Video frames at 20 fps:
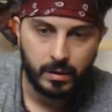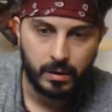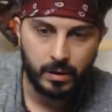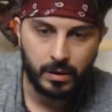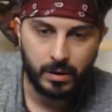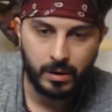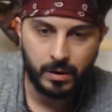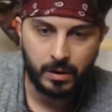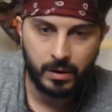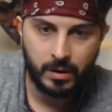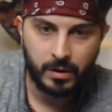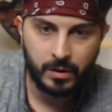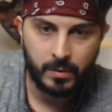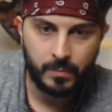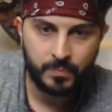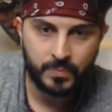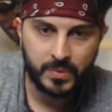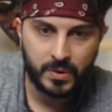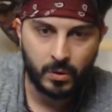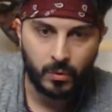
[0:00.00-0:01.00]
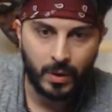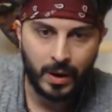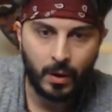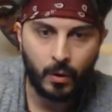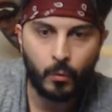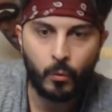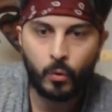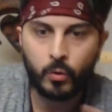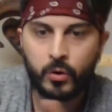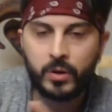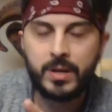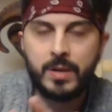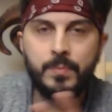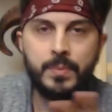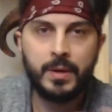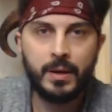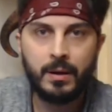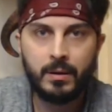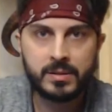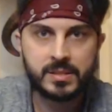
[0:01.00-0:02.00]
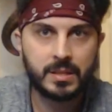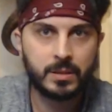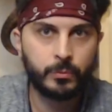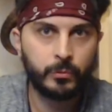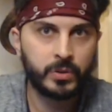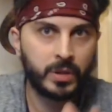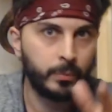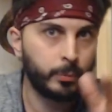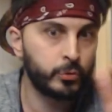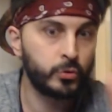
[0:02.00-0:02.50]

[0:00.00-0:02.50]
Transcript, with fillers: Euh, alors, on reconnaît bien cette montagne,